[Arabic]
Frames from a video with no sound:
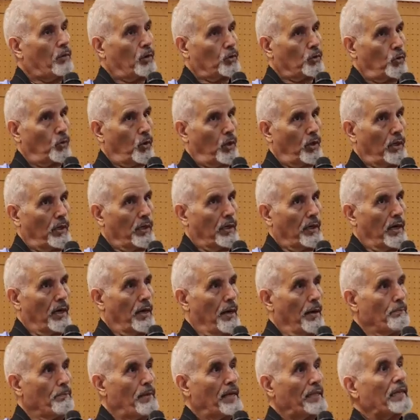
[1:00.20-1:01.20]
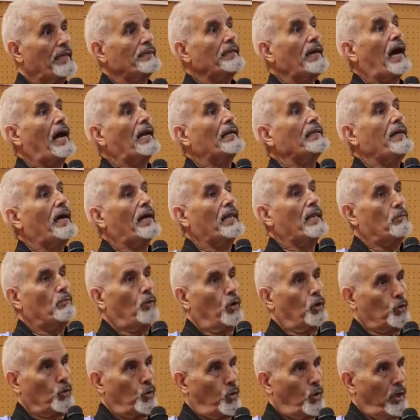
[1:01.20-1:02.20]
الموضوع متى دخلت هذا
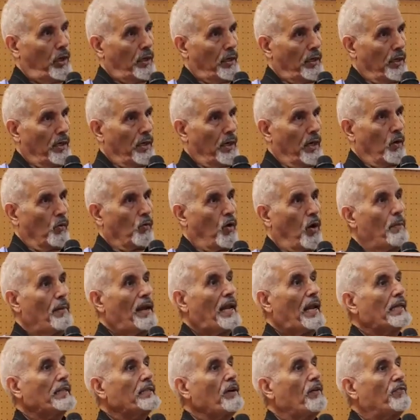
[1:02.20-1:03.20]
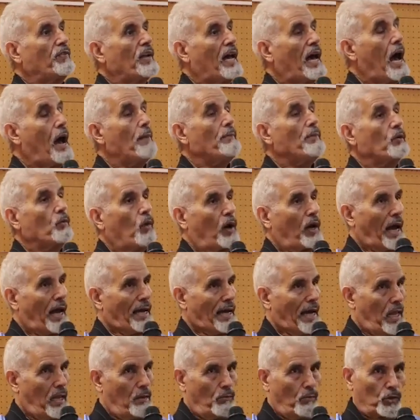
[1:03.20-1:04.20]
الموضوع وما الهدف لها من
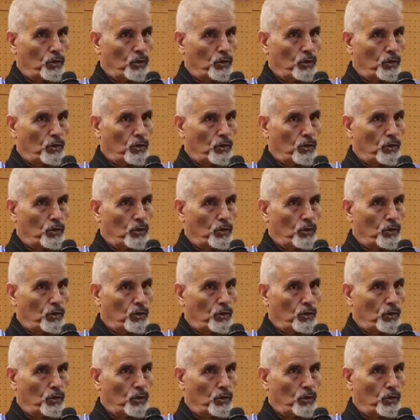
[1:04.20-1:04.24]
وراء هذا